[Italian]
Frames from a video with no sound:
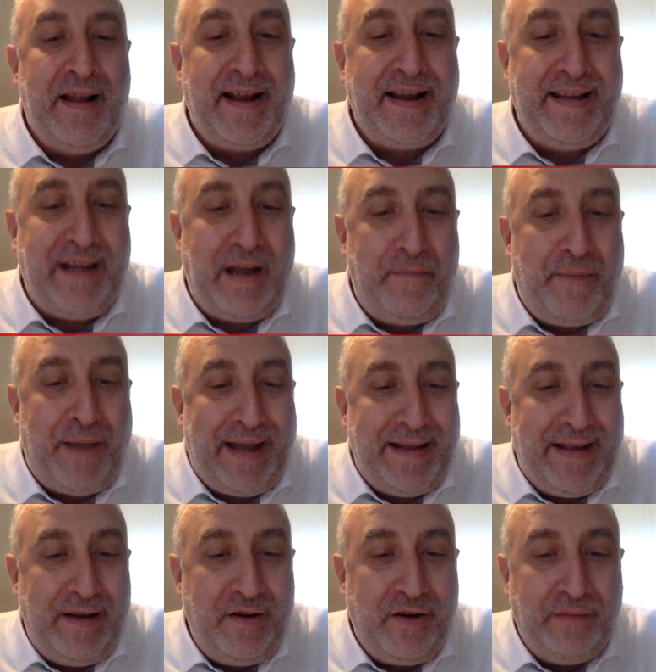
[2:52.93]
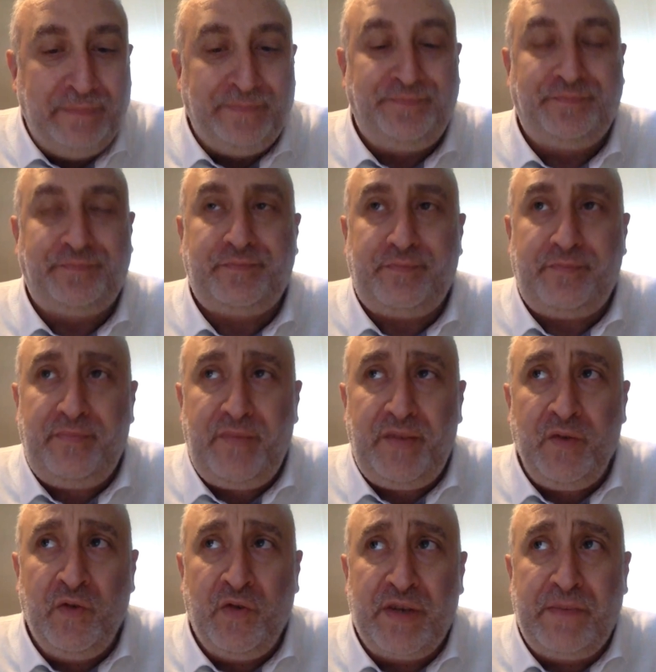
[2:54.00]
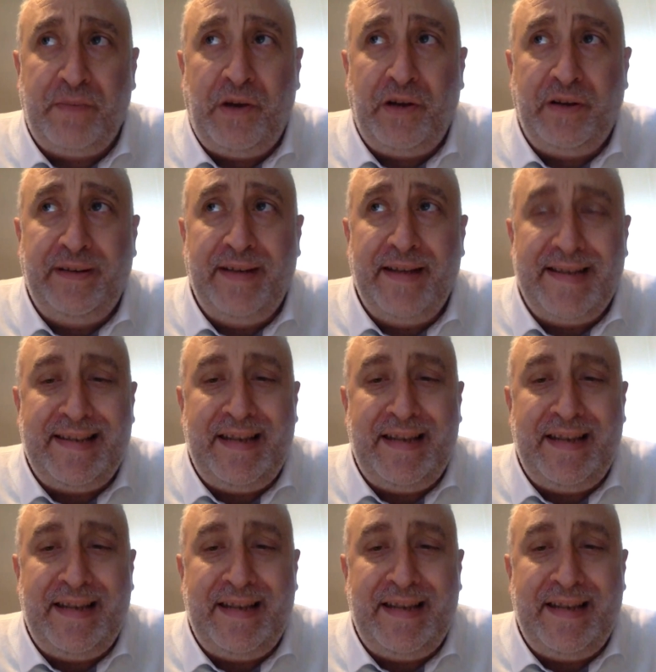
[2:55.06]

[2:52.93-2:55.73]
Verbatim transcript: anche dal padel no? uno sport